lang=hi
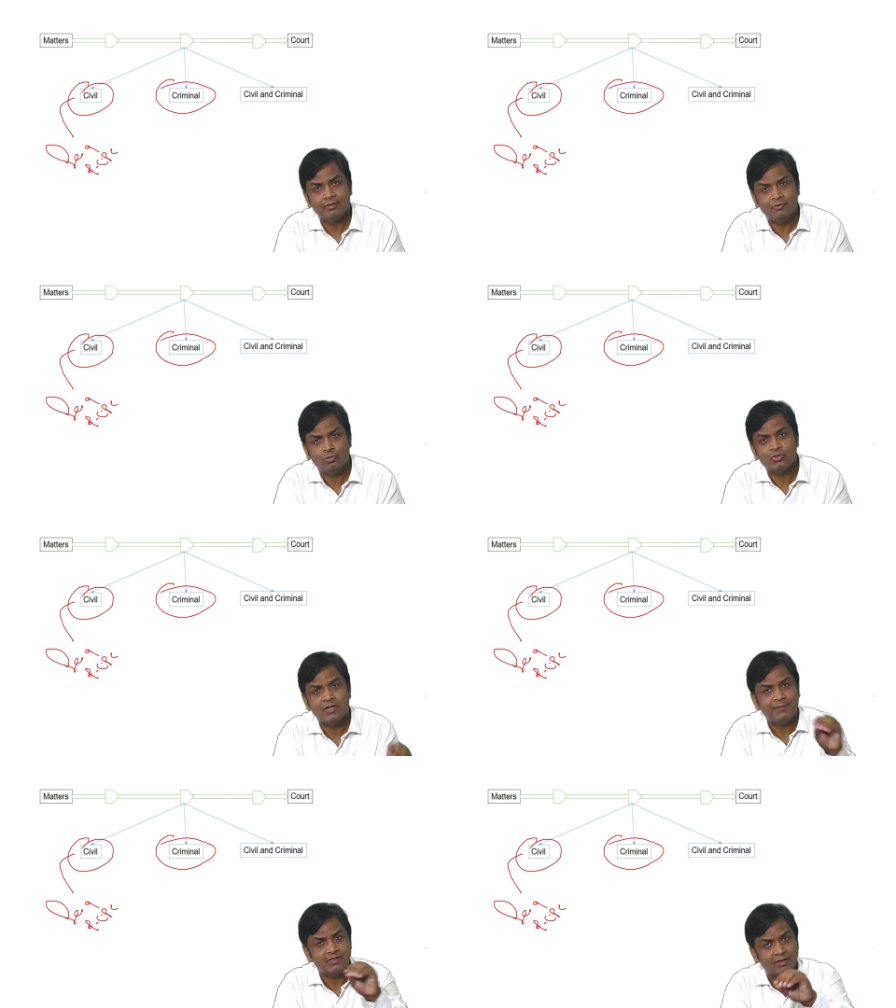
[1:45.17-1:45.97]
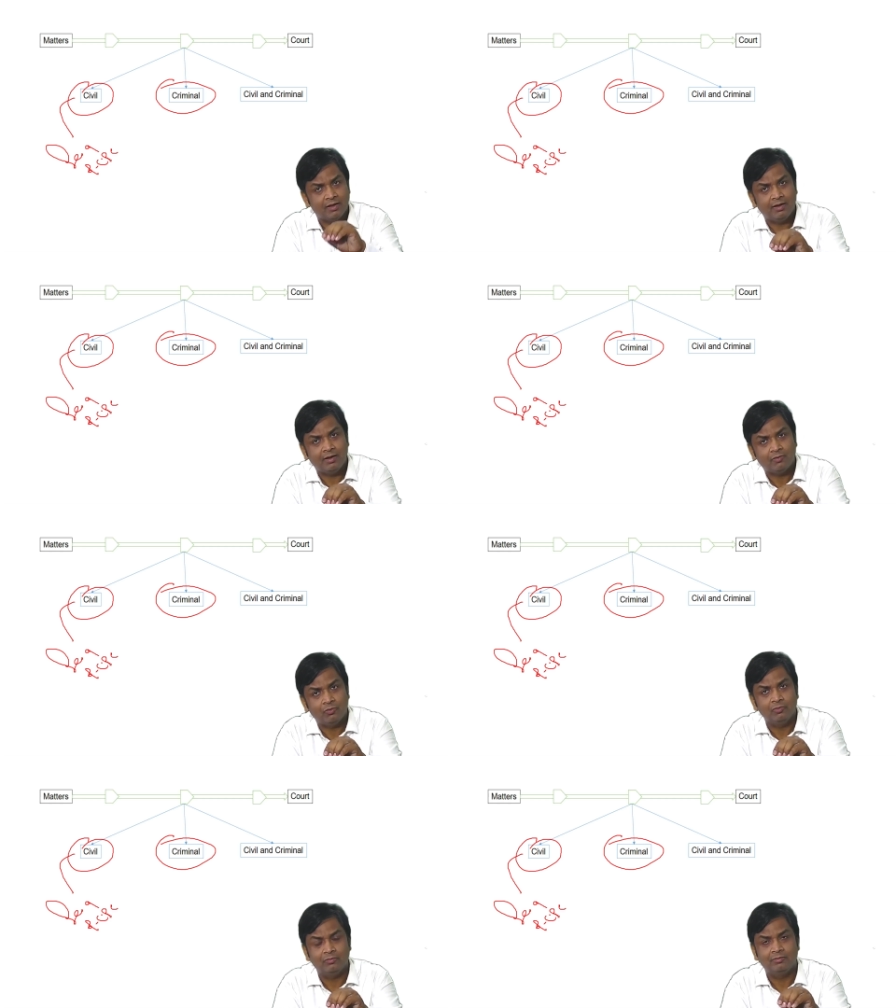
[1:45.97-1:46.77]
दूसरे पर्सन के घर
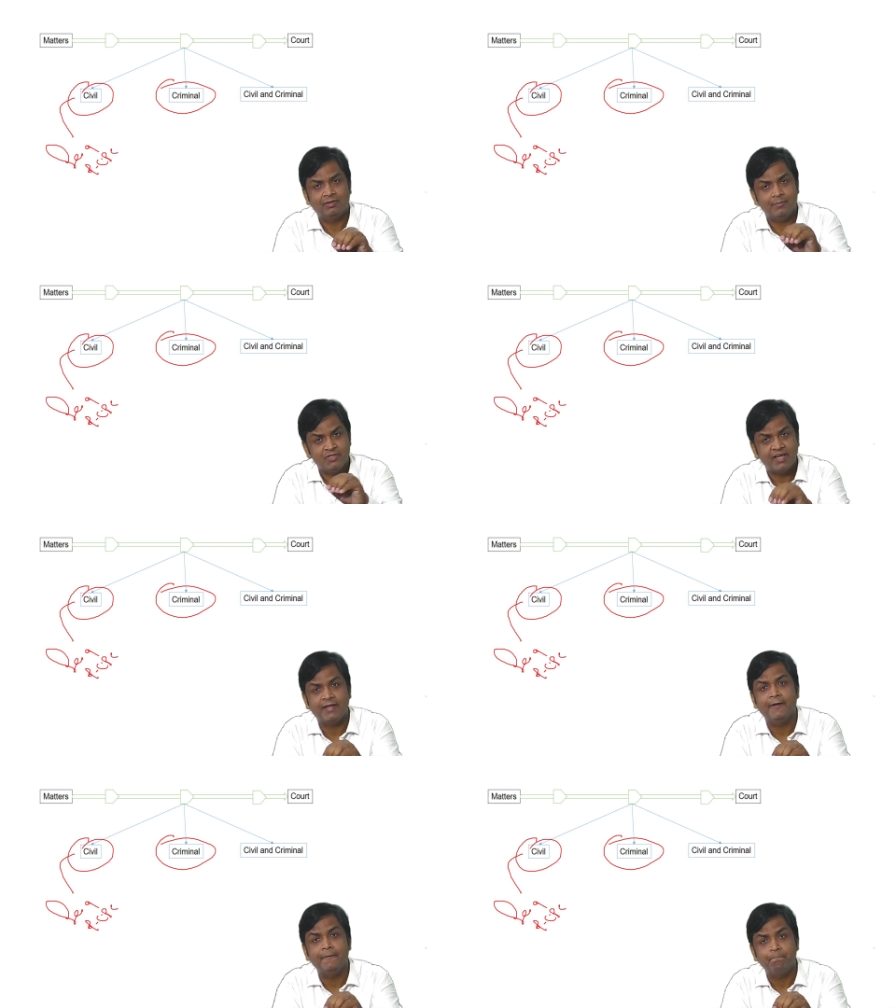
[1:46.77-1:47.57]
को कब्जा किया